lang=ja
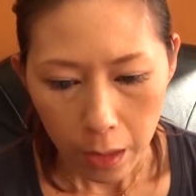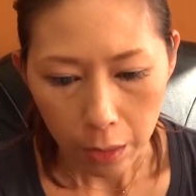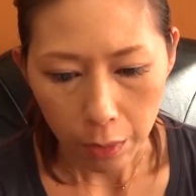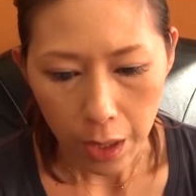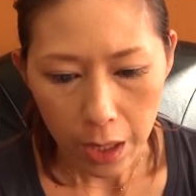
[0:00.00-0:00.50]

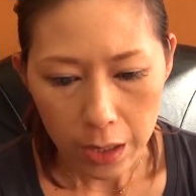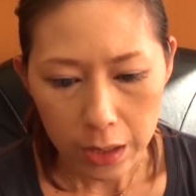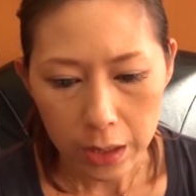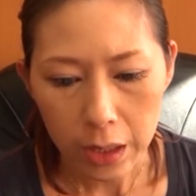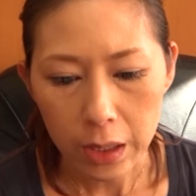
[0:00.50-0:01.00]
えっと、
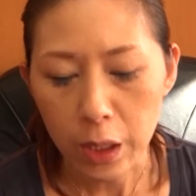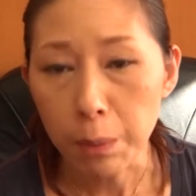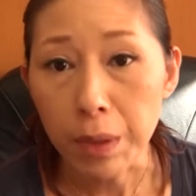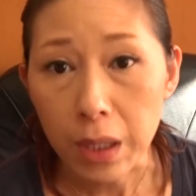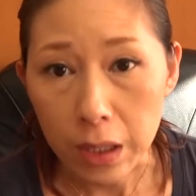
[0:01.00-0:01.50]

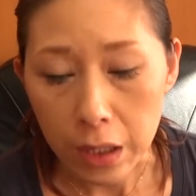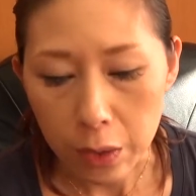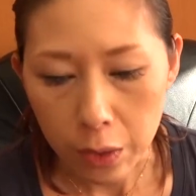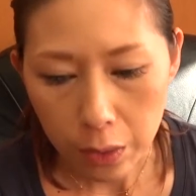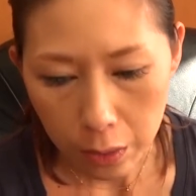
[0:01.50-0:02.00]
HTTP に
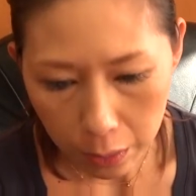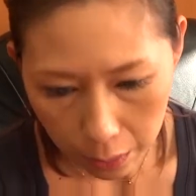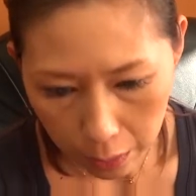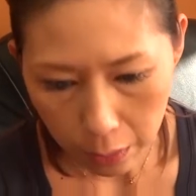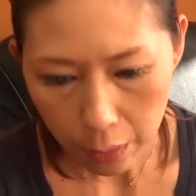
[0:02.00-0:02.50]
続
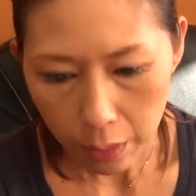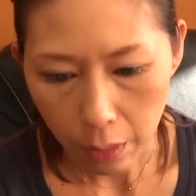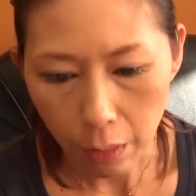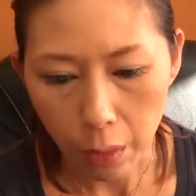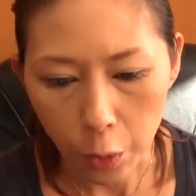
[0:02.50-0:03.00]
く
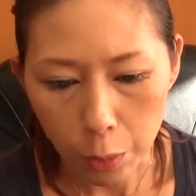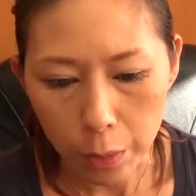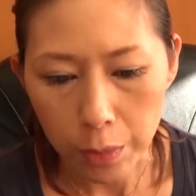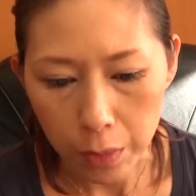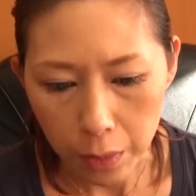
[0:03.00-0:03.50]
ところの
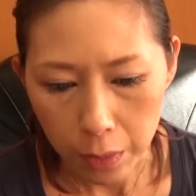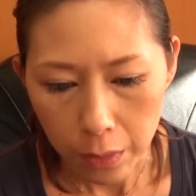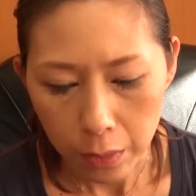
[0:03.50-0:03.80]
部分